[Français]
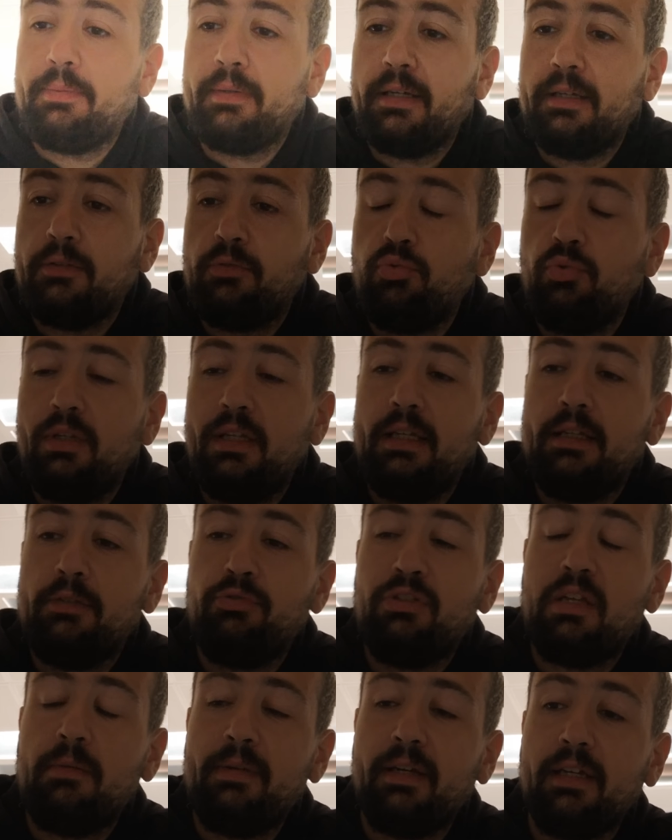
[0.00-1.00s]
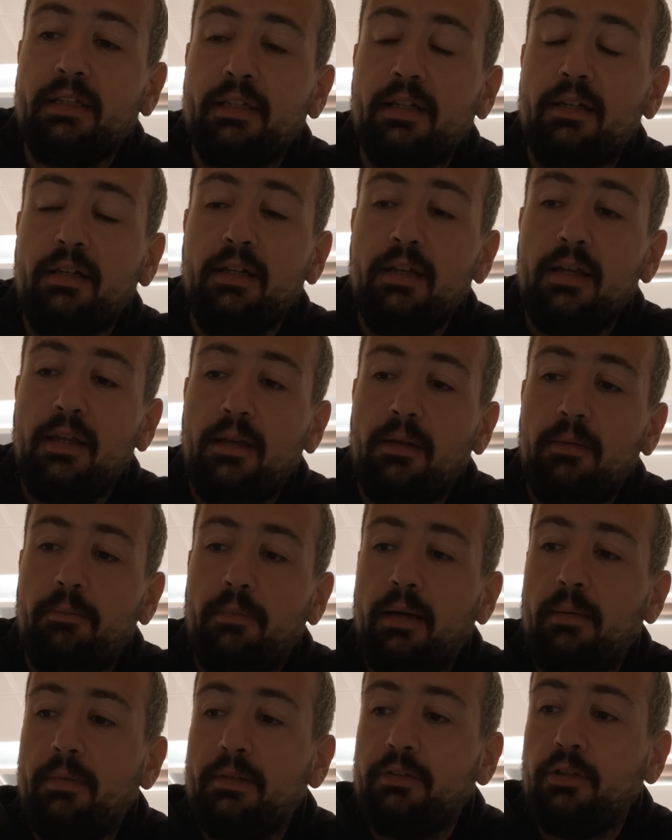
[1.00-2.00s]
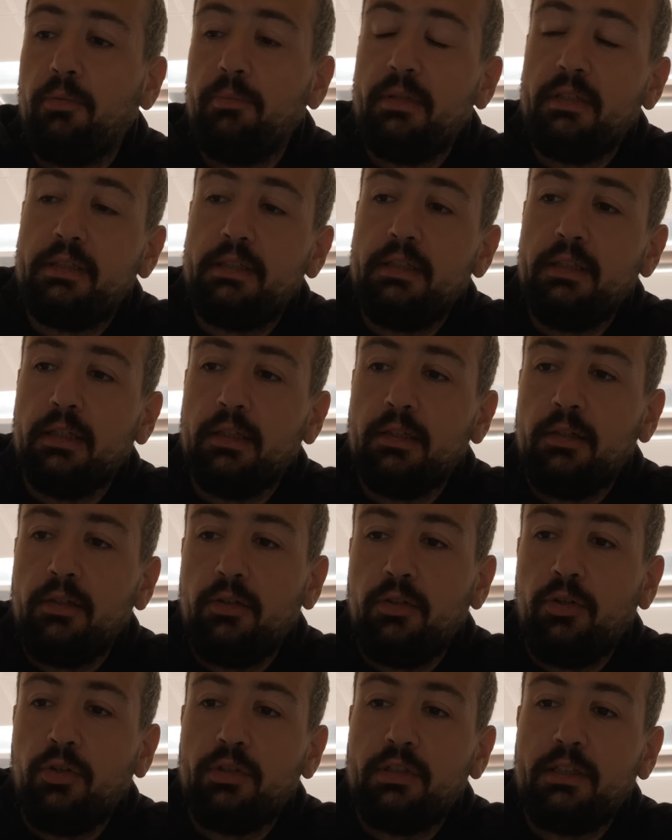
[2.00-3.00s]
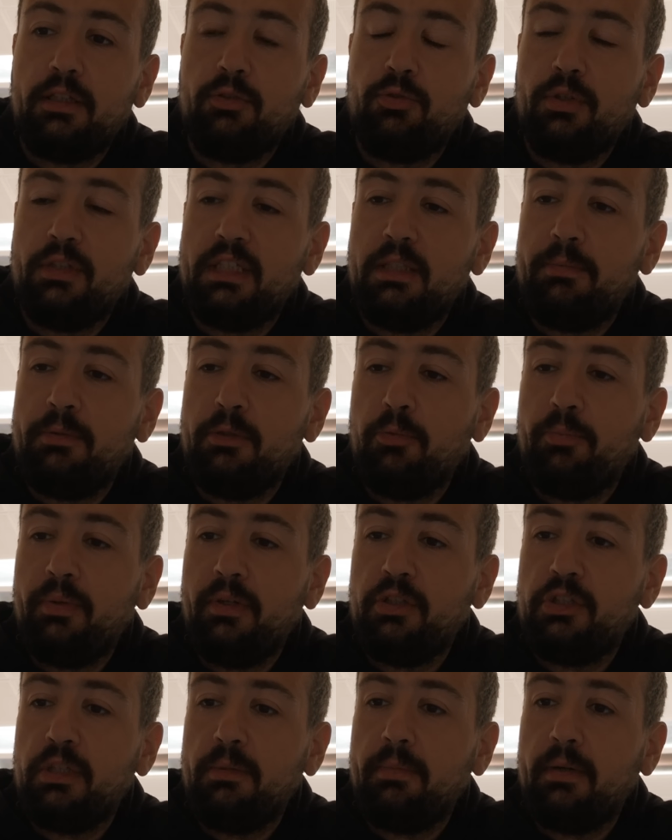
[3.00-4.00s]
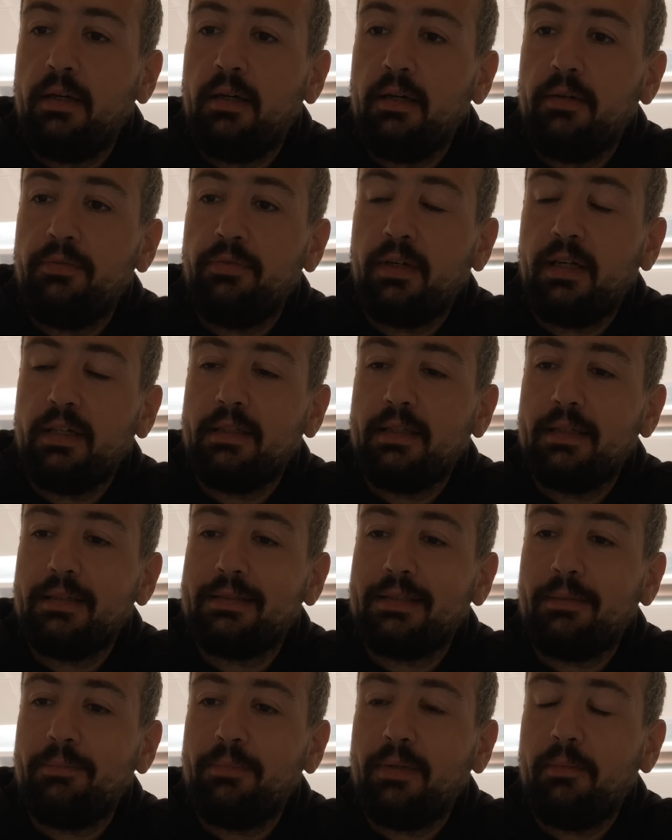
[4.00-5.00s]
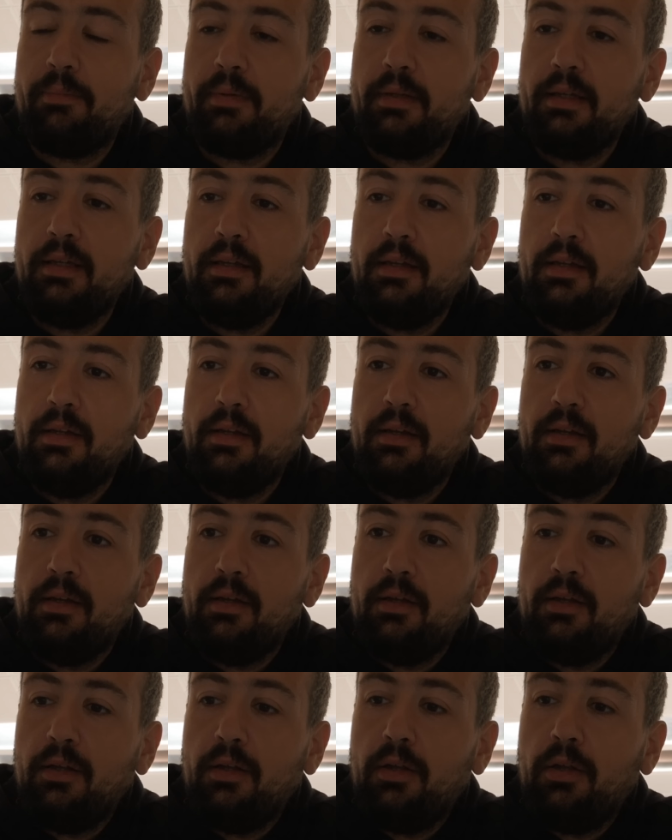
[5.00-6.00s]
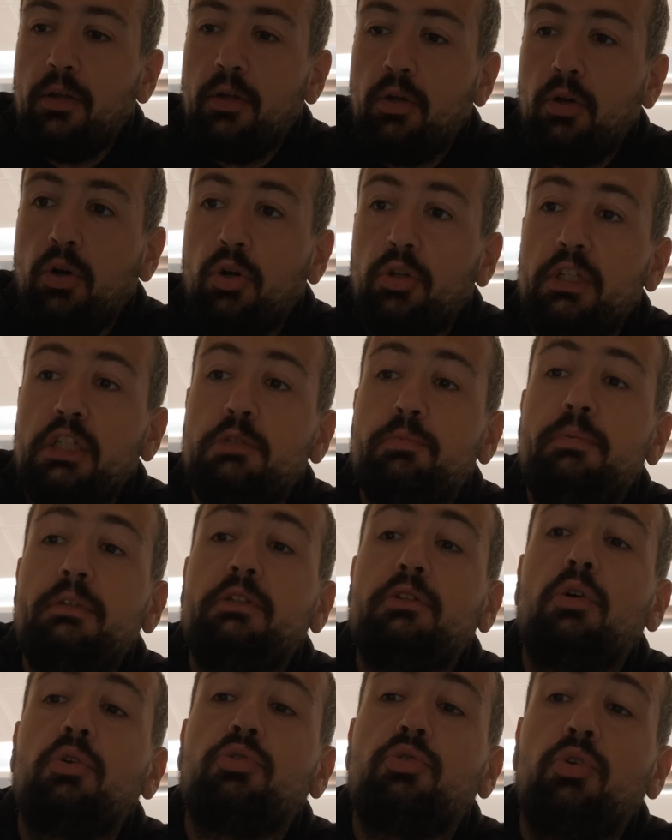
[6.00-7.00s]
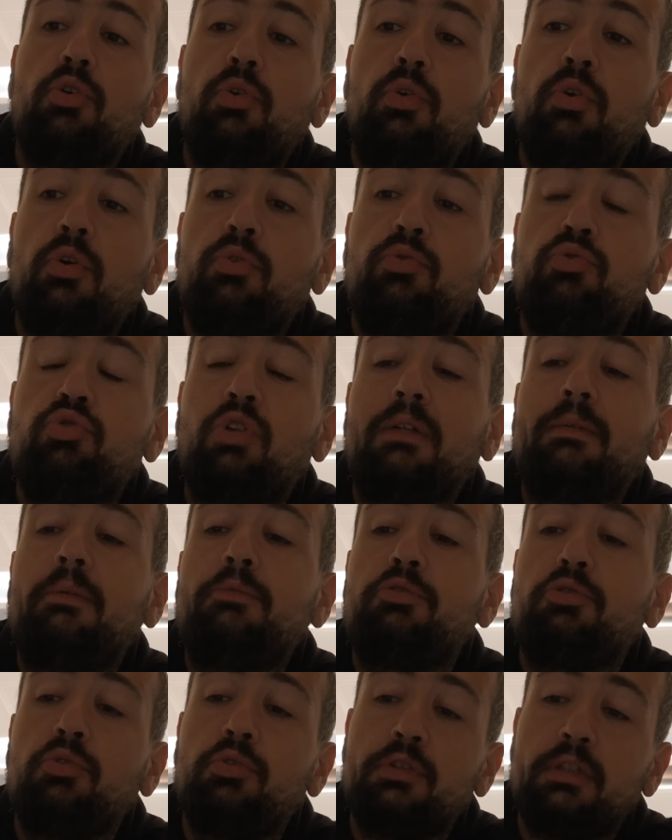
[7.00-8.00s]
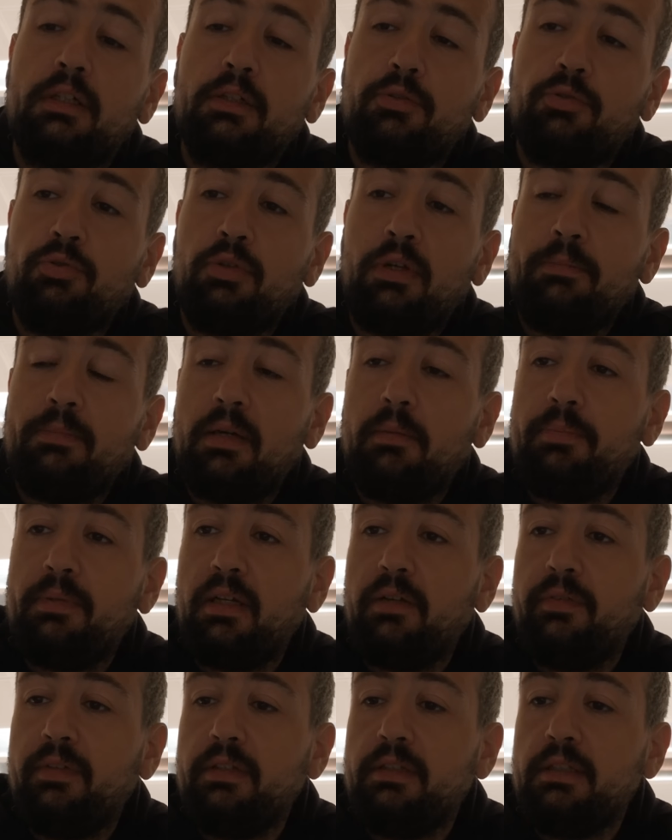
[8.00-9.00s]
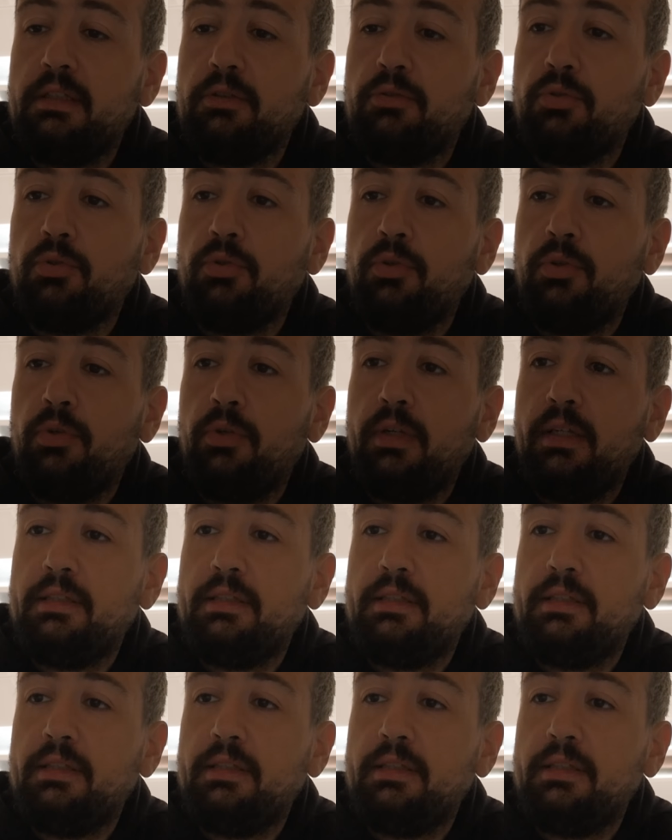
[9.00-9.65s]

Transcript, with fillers: après tous les Sud-Américains, bah maintenant Messi, hein, l'ancien coéquipier au PSG, bah fracasse Mbappé en expliquant que euh, toujours la même chose, hein, que Mbappé avait dit que